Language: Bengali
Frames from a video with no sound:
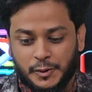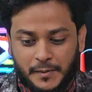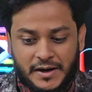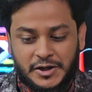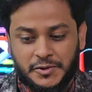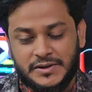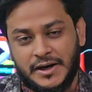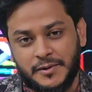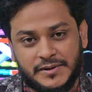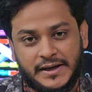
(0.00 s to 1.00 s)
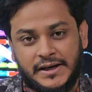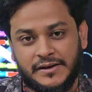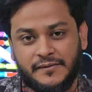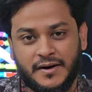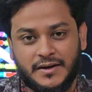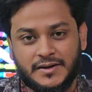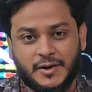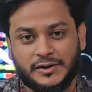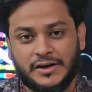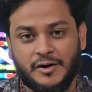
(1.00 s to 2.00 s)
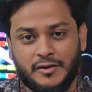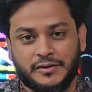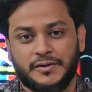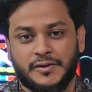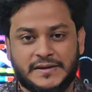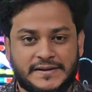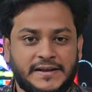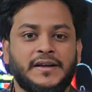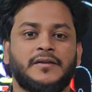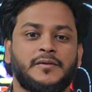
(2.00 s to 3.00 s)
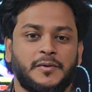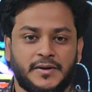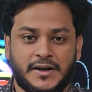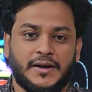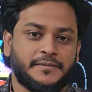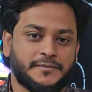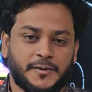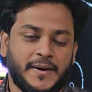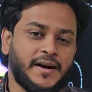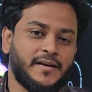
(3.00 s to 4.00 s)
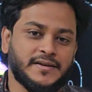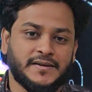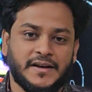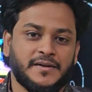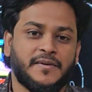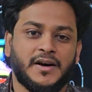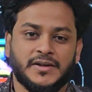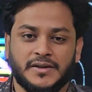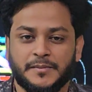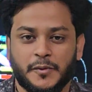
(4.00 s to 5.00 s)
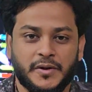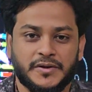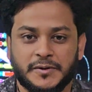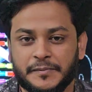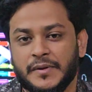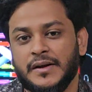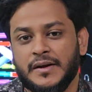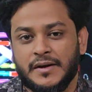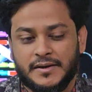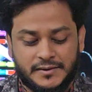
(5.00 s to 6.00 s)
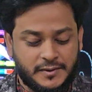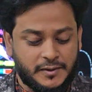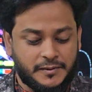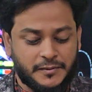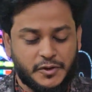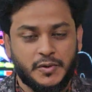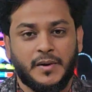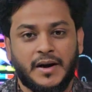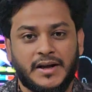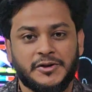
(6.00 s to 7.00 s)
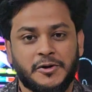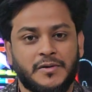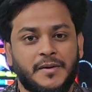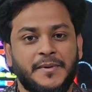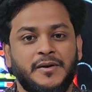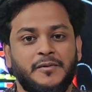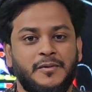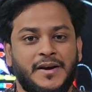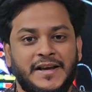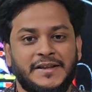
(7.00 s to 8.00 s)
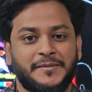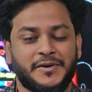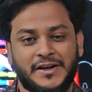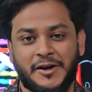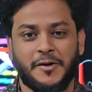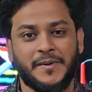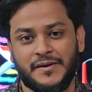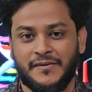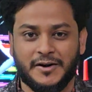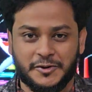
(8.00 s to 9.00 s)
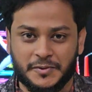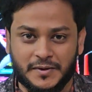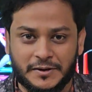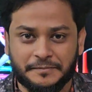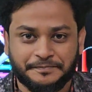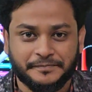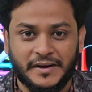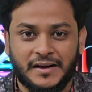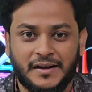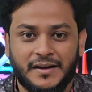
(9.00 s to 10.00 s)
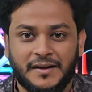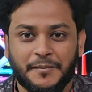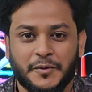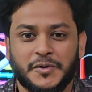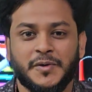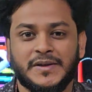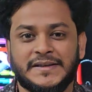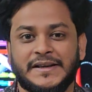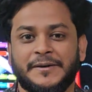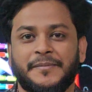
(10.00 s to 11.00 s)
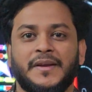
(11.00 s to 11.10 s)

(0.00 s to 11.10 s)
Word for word: তোমরা নিশ্চয়ই জানো যে ইনভার্ট কথাটার অর্থ হচ্ছে উল্টা তোমরা ইংরেজিতে ইনভার্সন পড়েছো সো সুগারকে যখন আমি উল্টায় দিব সেটাই হবে ইনভার্ট সুগার প্রশ্ন হচ্ছে